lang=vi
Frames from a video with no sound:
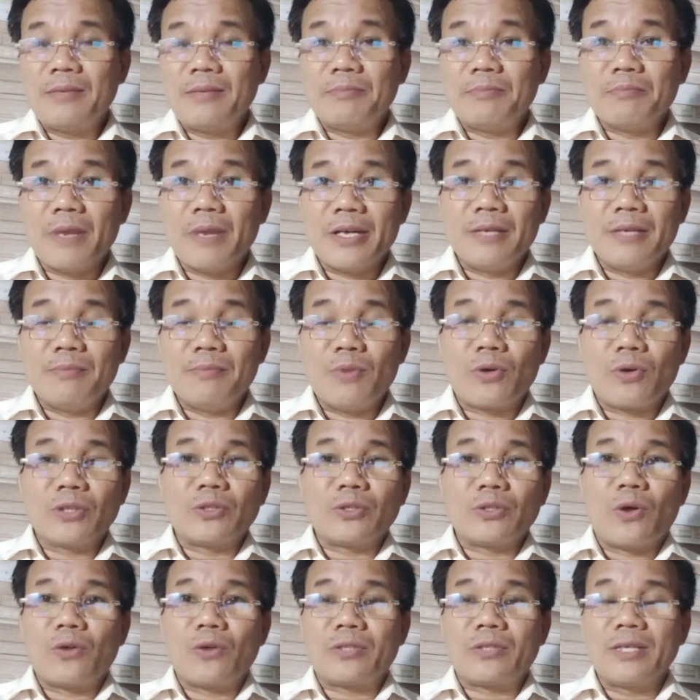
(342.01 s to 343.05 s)
bị một cái
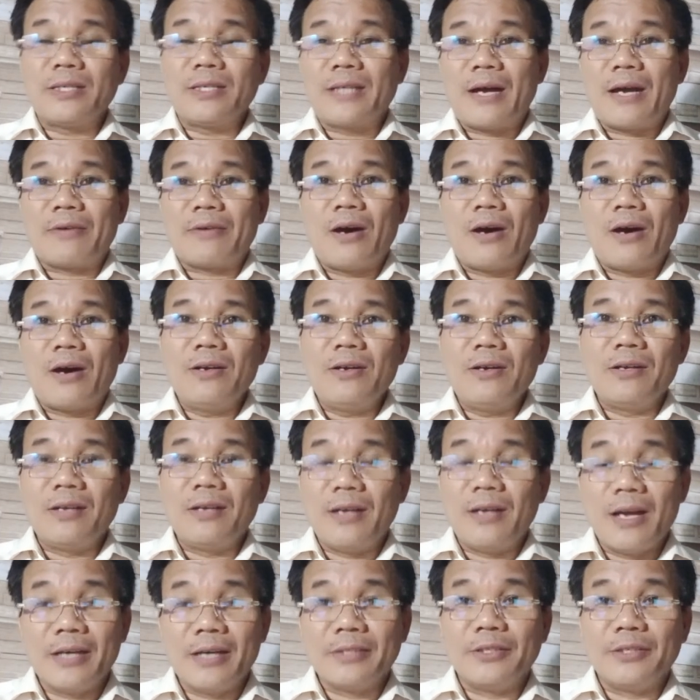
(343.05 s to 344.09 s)
tổ chức nào đó
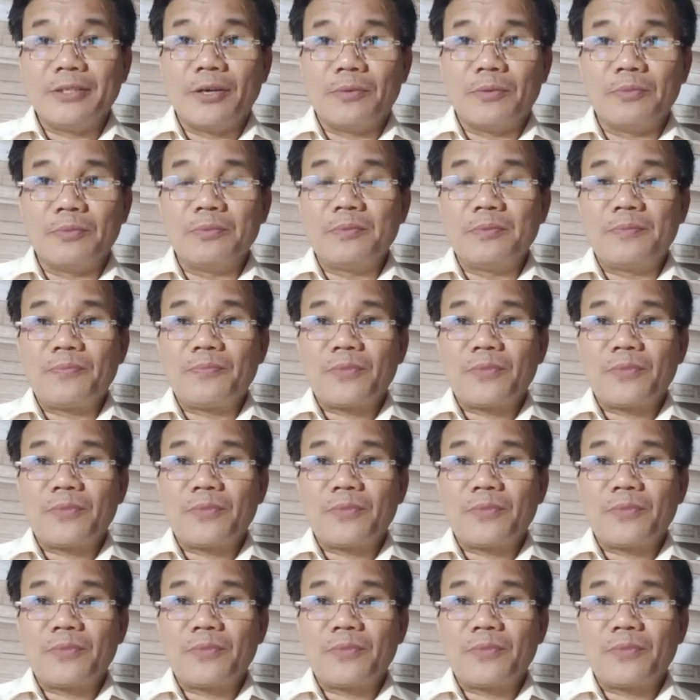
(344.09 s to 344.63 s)
lợi dụng,